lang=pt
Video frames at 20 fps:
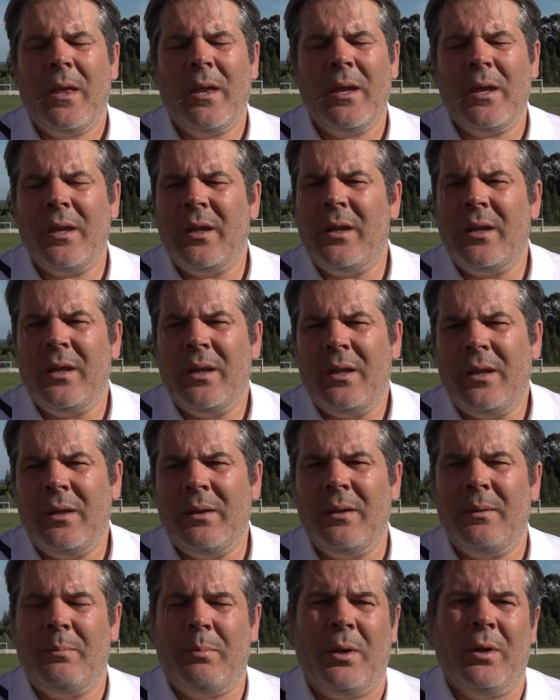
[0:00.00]

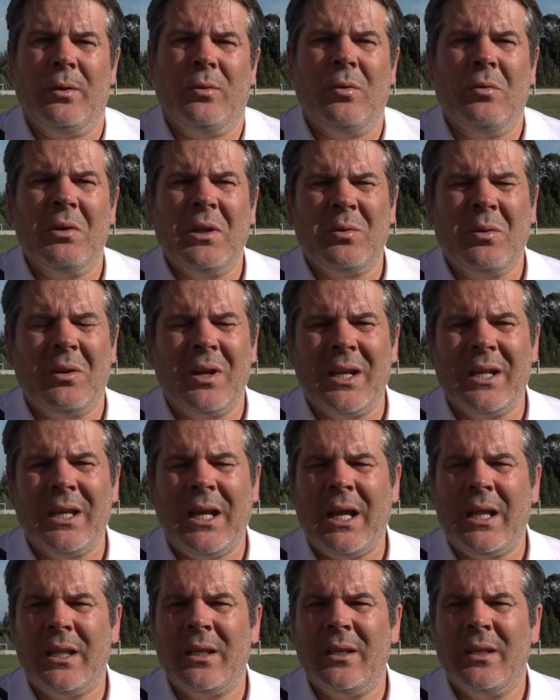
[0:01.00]
e, e, pronto, com
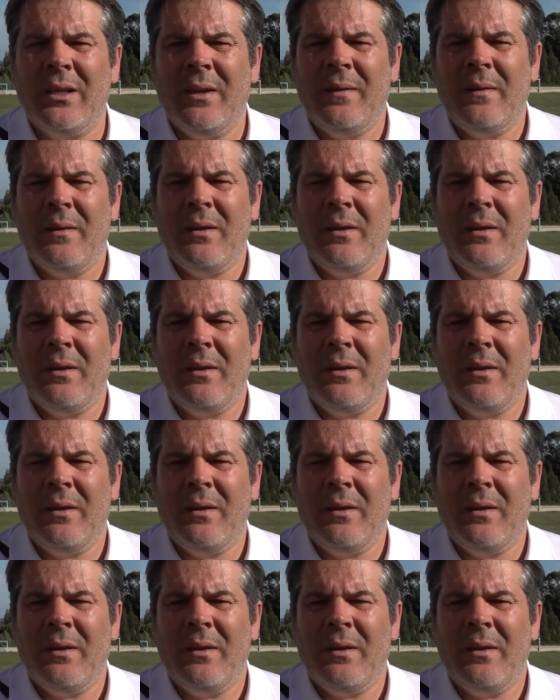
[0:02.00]
naturalidade